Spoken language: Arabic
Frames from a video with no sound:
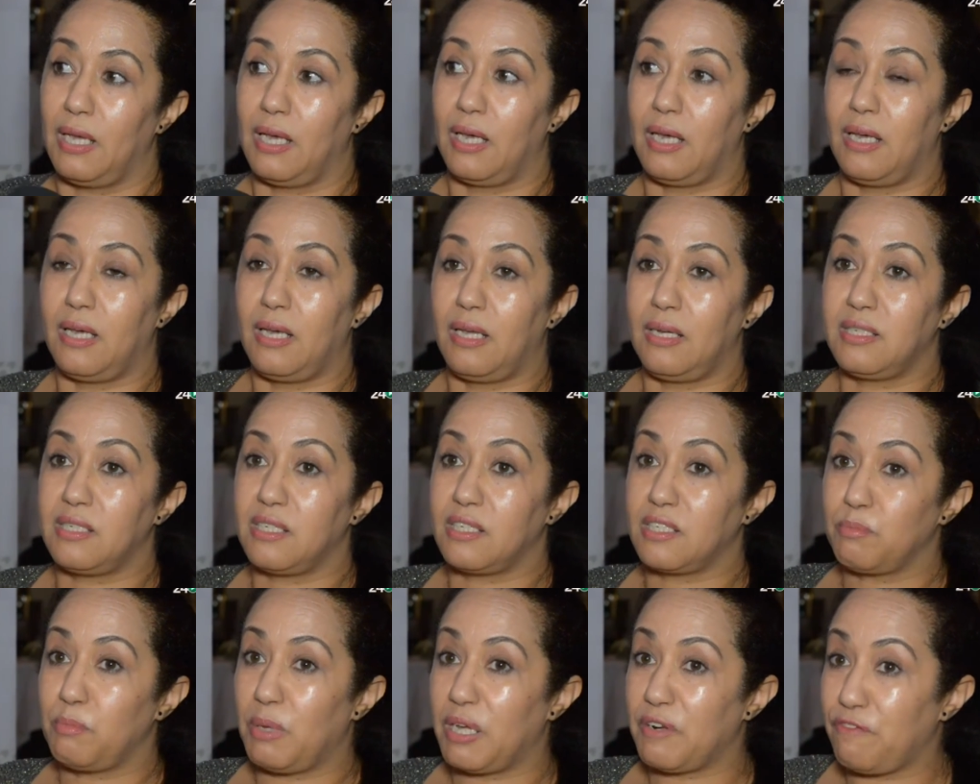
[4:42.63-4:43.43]
آه،
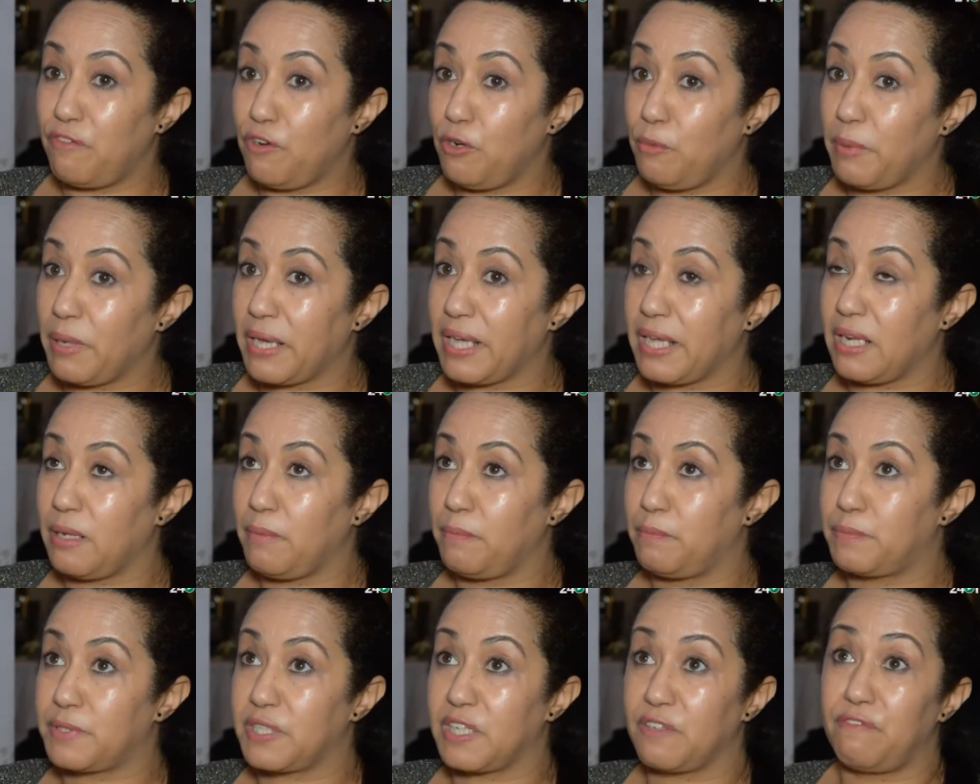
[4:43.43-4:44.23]
الاستثمار في
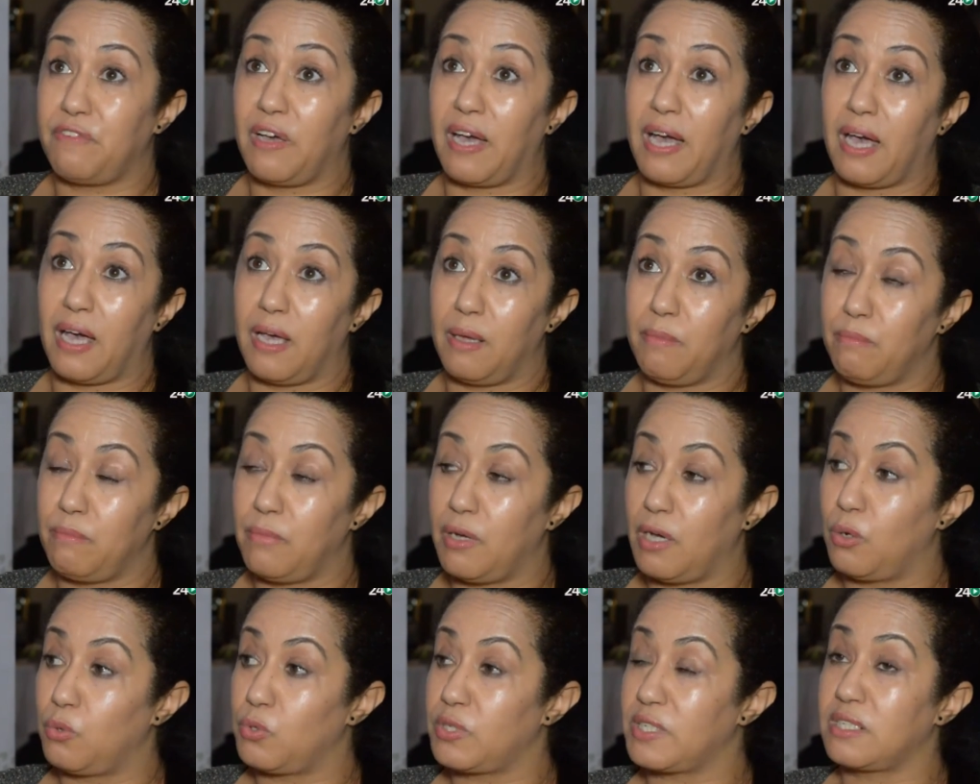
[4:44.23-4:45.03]
المغرب بصفه
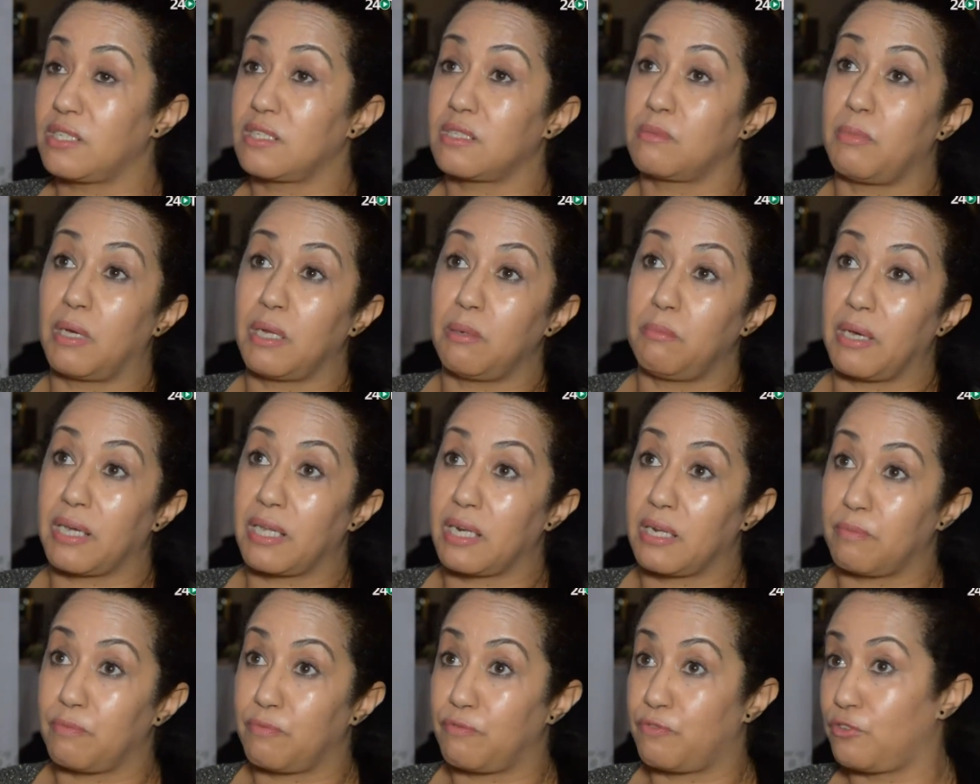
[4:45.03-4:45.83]
عامه والاستثمار
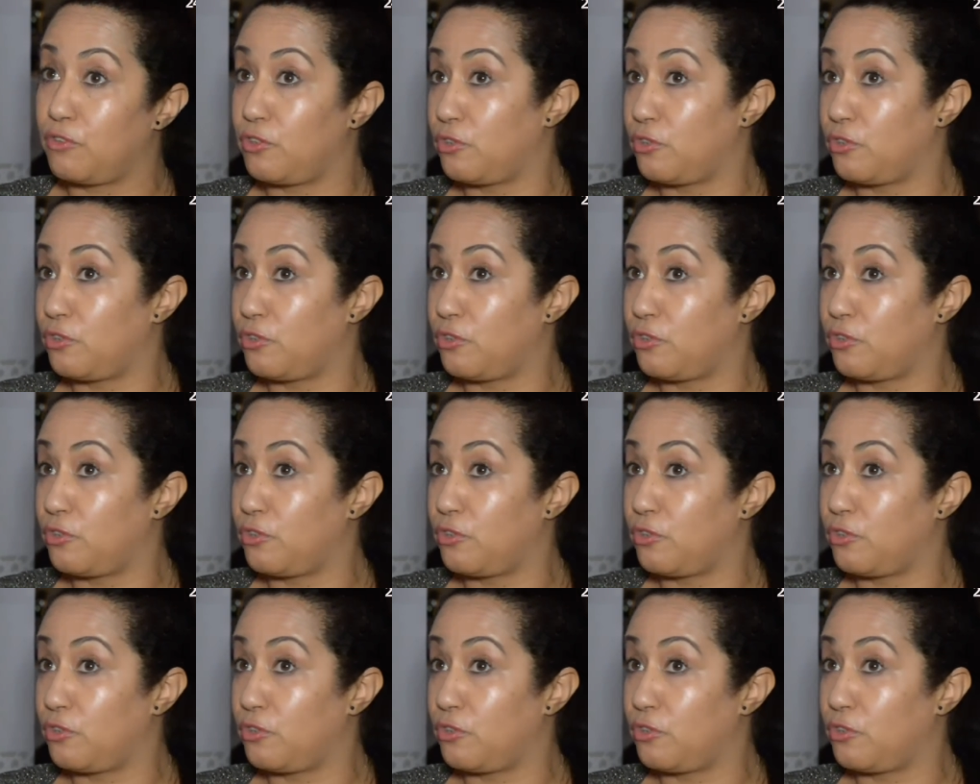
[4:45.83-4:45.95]
المغرب